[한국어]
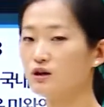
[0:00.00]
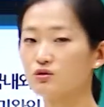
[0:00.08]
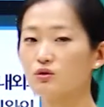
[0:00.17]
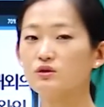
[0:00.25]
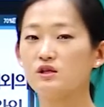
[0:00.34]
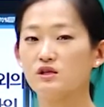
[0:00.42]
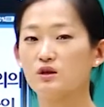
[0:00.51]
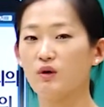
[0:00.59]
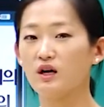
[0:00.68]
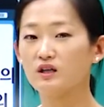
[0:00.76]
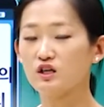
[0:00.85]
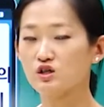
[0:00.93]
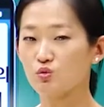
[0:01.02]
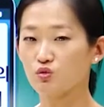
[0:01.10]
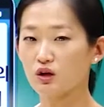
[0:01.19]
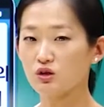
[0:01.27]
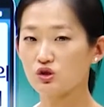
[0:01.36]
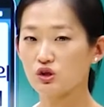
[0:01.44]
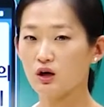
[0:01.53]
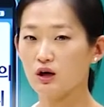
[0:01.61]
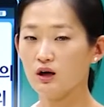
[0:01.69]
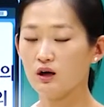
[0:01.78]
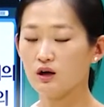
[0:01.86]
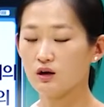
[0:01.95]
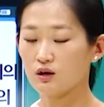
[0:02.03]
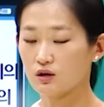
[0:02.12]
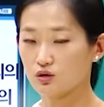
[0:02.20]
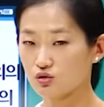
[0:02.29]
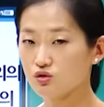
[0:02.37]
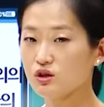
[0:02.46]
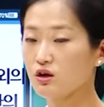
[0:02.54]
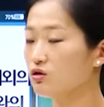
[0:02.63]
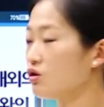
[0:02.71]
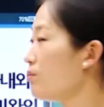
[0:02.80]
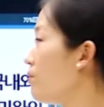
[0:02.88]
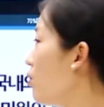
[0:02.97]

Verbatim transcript: 소현세자는 왕이 되지 못했죠. 둘째였던